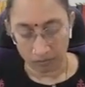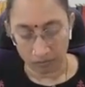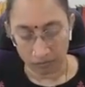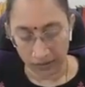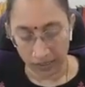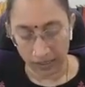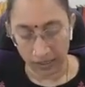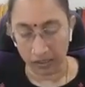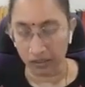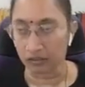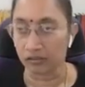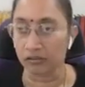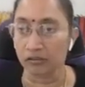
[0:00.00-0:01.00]
மைத்ரேயர்
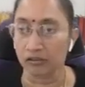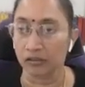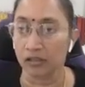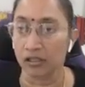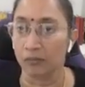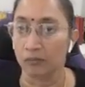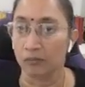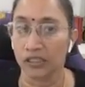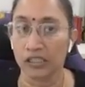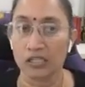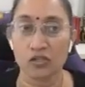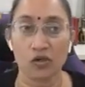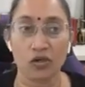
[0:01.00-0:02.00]

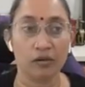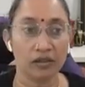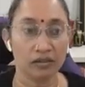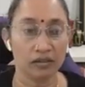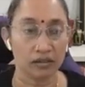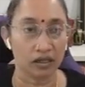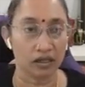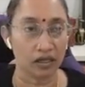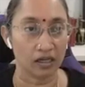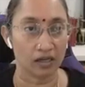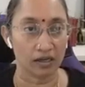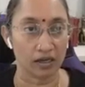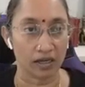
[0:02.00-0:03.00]
பதில் சொல்ல
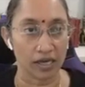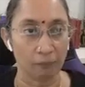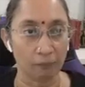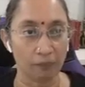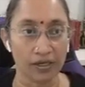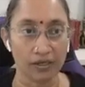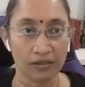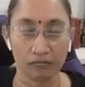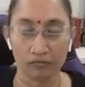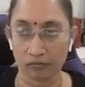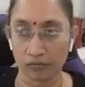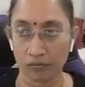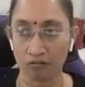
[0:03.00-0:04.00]
எப்படி
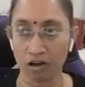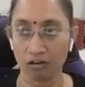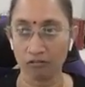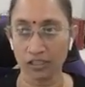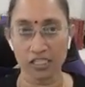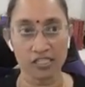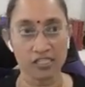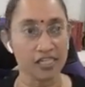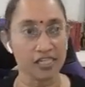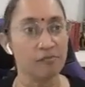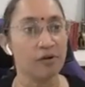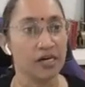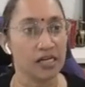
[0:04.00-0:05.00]
பகவான் வந்து
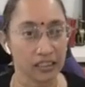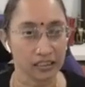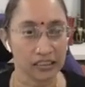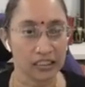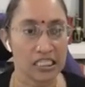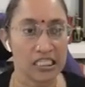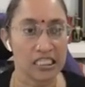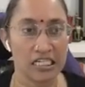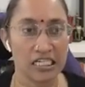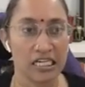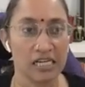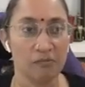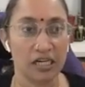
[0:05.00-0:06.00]
சிருஷ்டி பண்ணார்
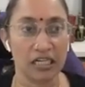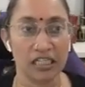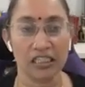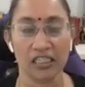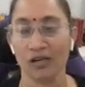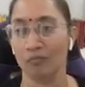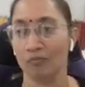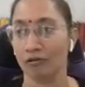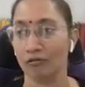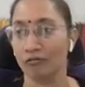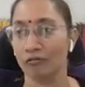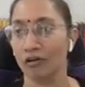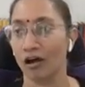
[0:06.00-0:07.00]
சிருஷ்டி பண்ணதுக்கு
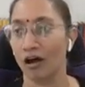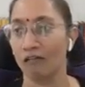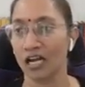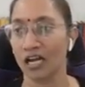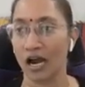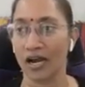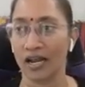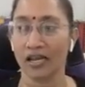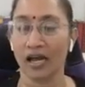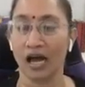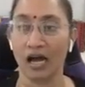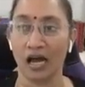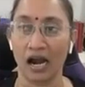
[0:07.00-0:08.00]
அப்புறம் அவரை அடை
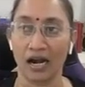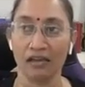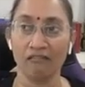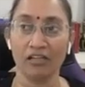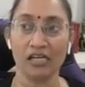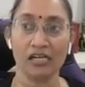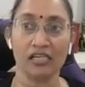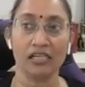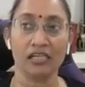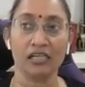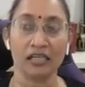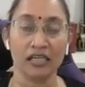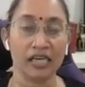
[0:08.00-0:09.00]

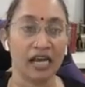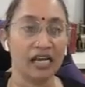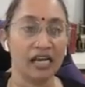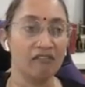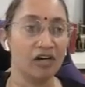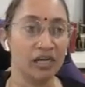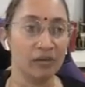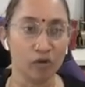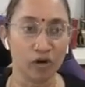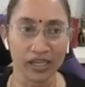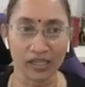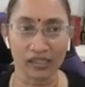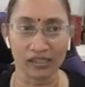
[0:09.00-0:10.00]
அடைவதற்கு என்ன
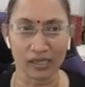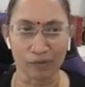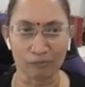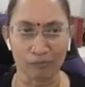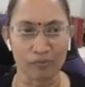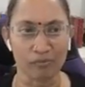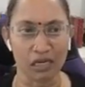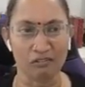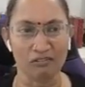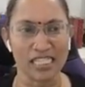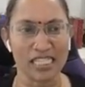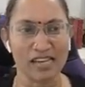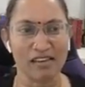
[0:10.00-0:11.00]
வழிமுறை எப்படி
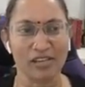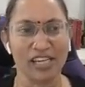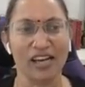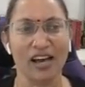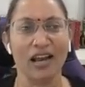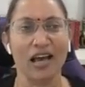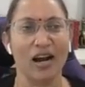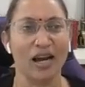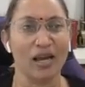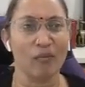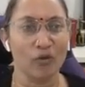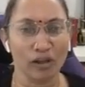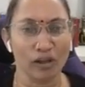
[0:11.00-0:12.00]
பகவத் சேவையினால
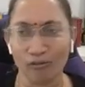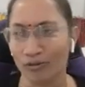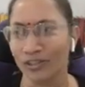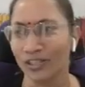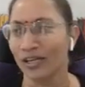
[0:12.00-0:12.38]
அடைய முடியும்